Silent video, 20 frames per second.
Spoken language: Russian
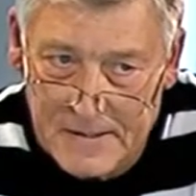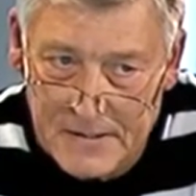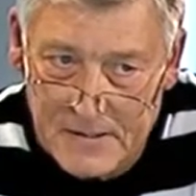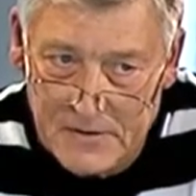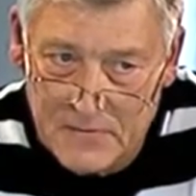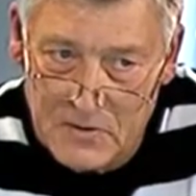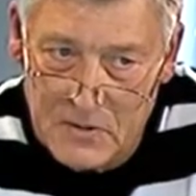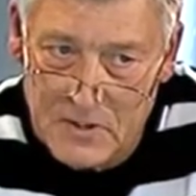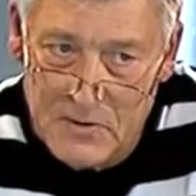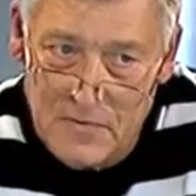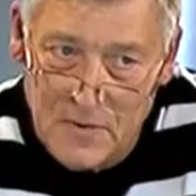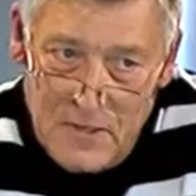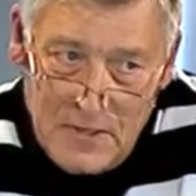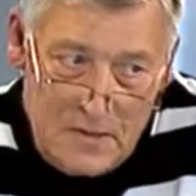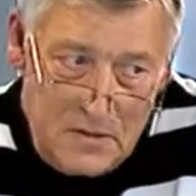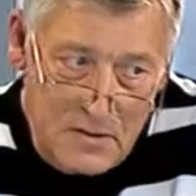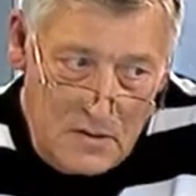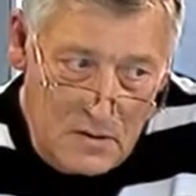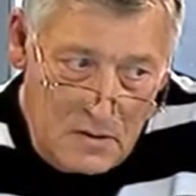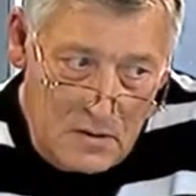
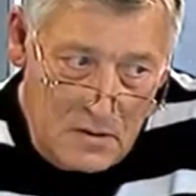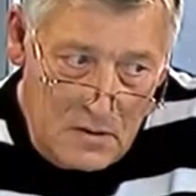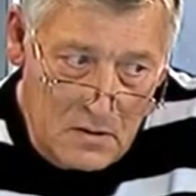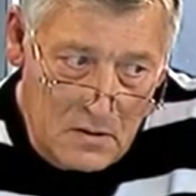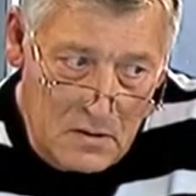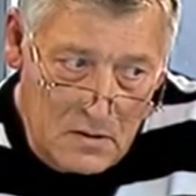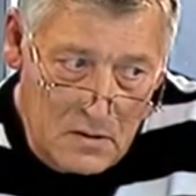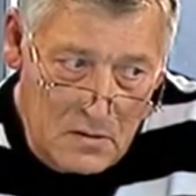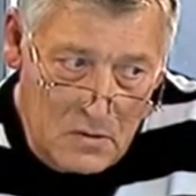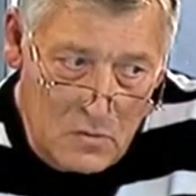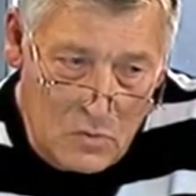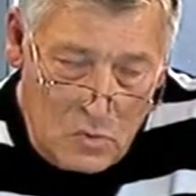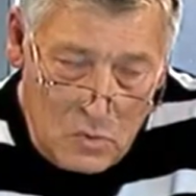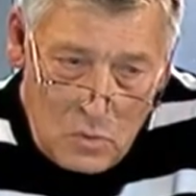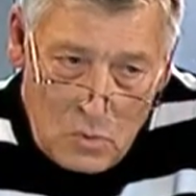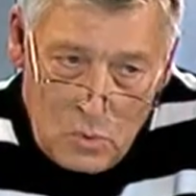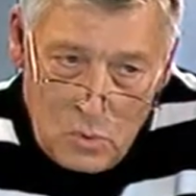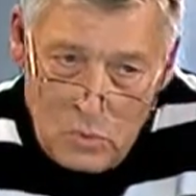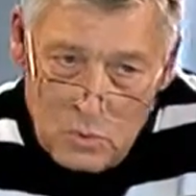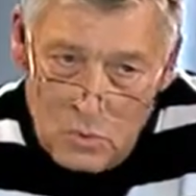Вызывать э,
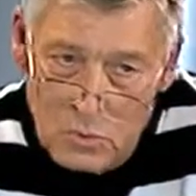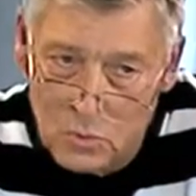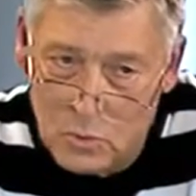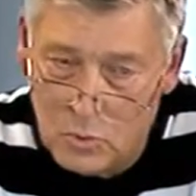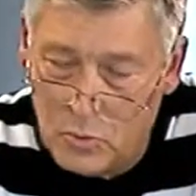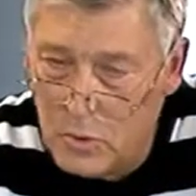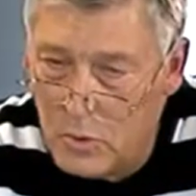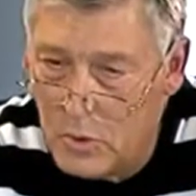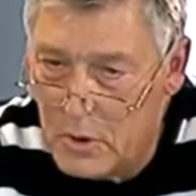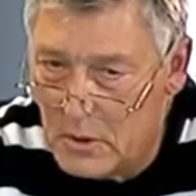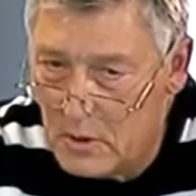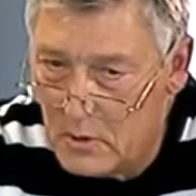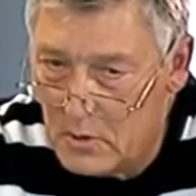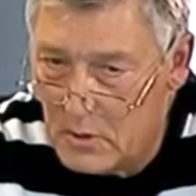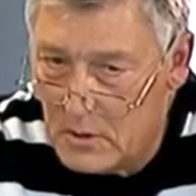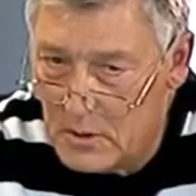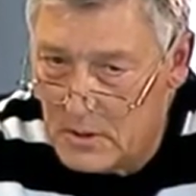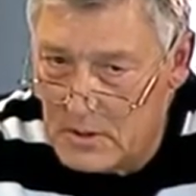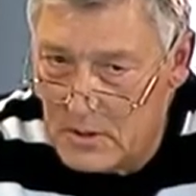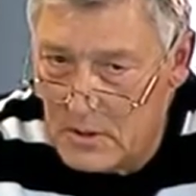другую службу,
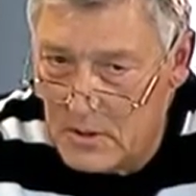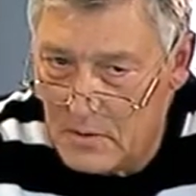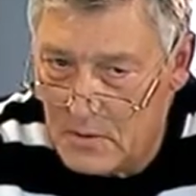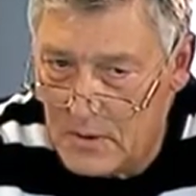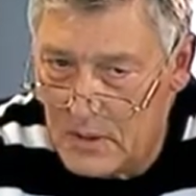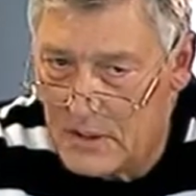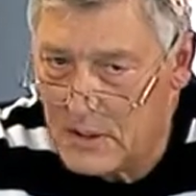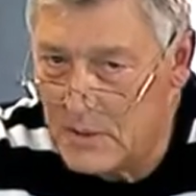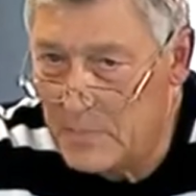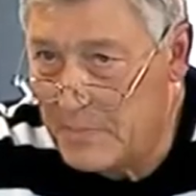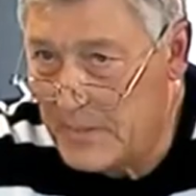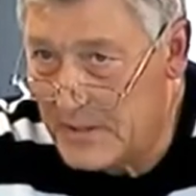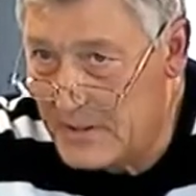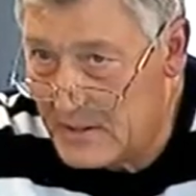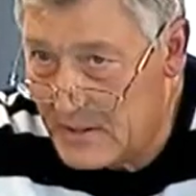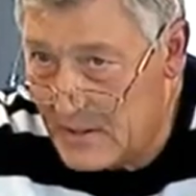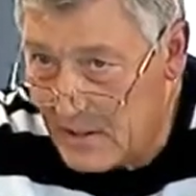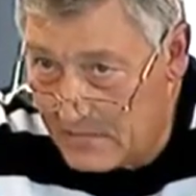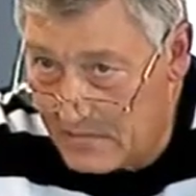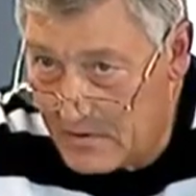которая занимается
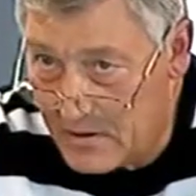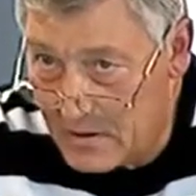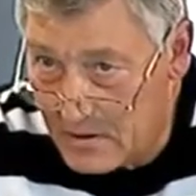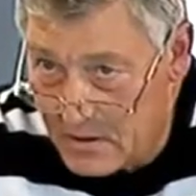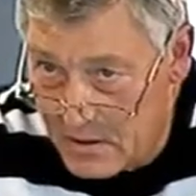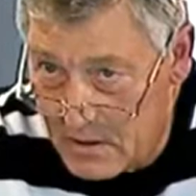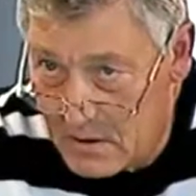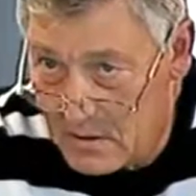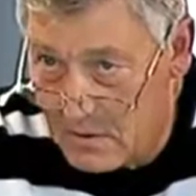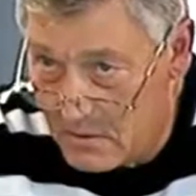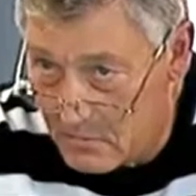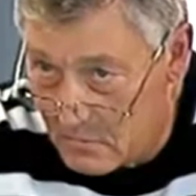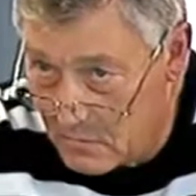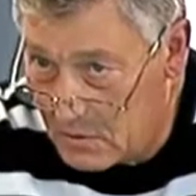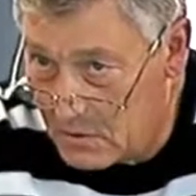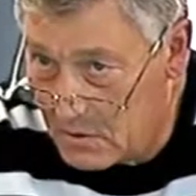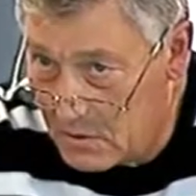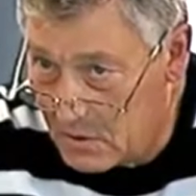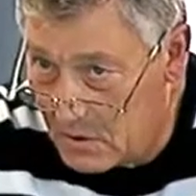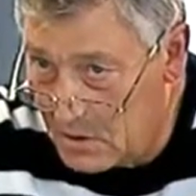поставкой, да,
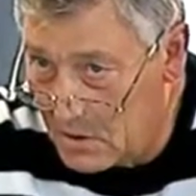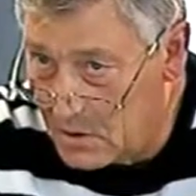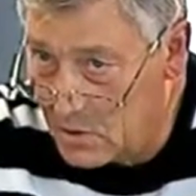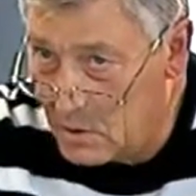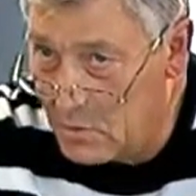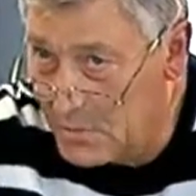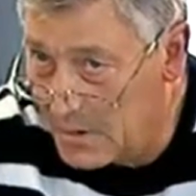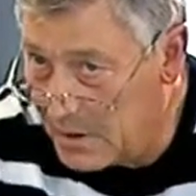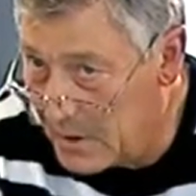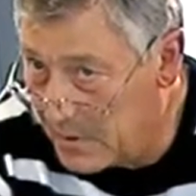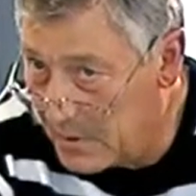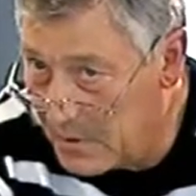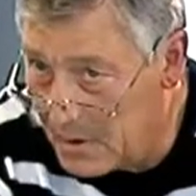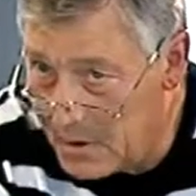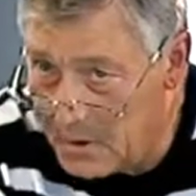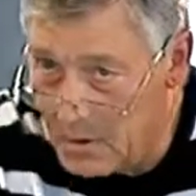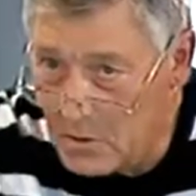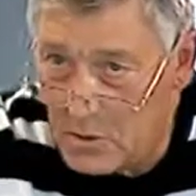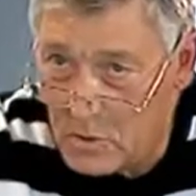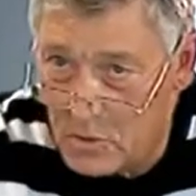вот, и чтобы она
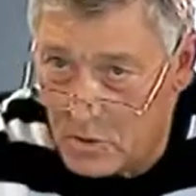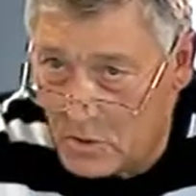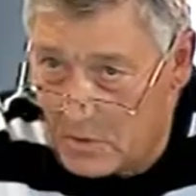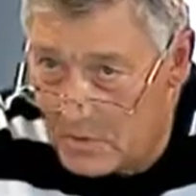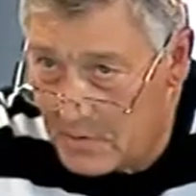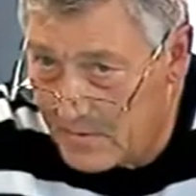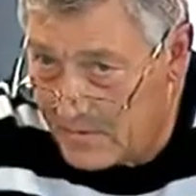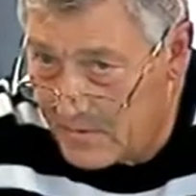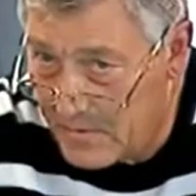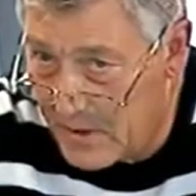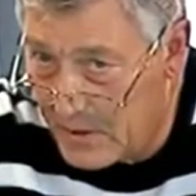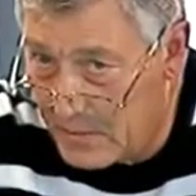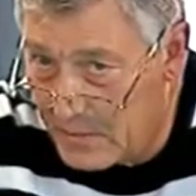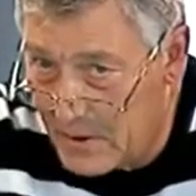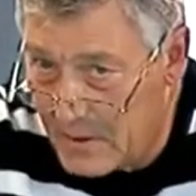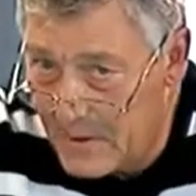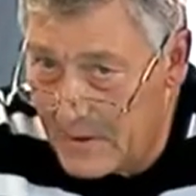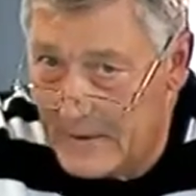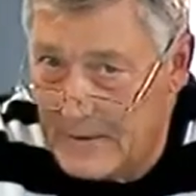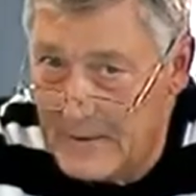перекрыла у себя в
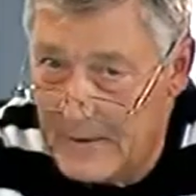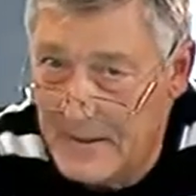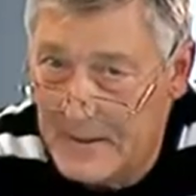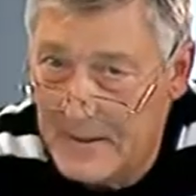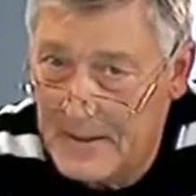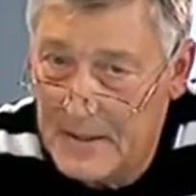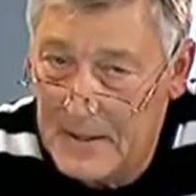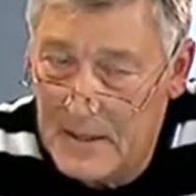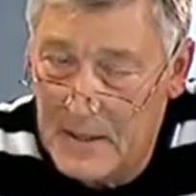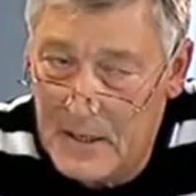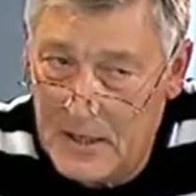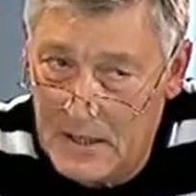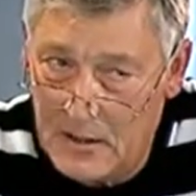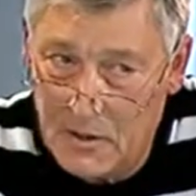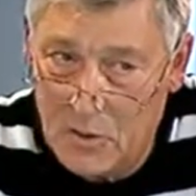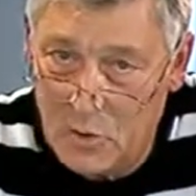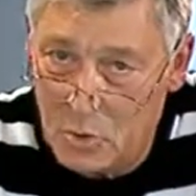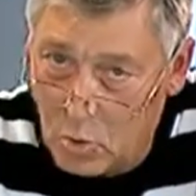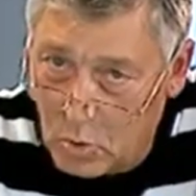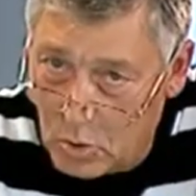камере.
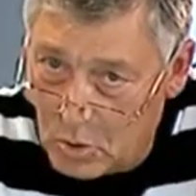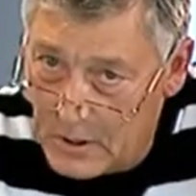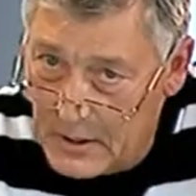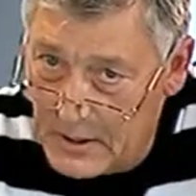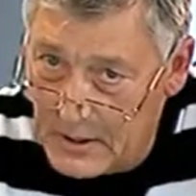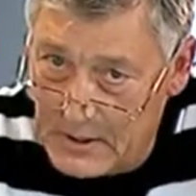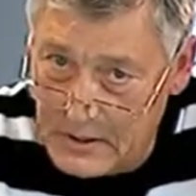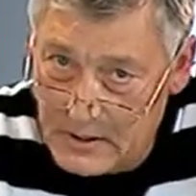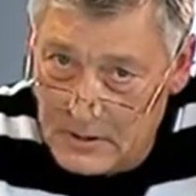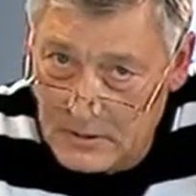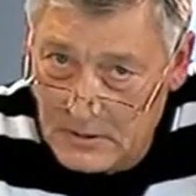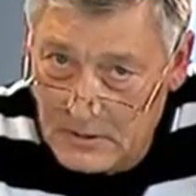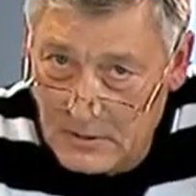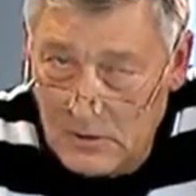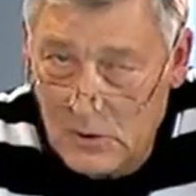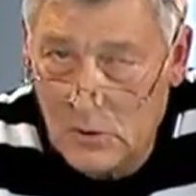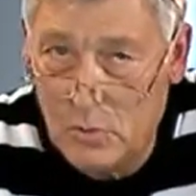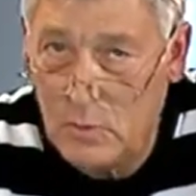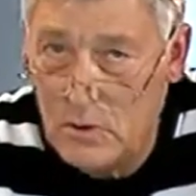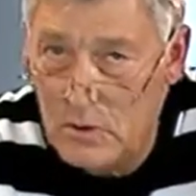Это долго,
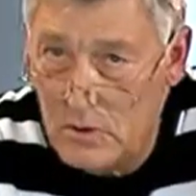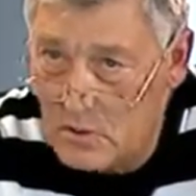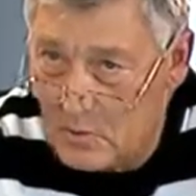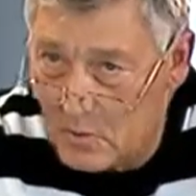на улице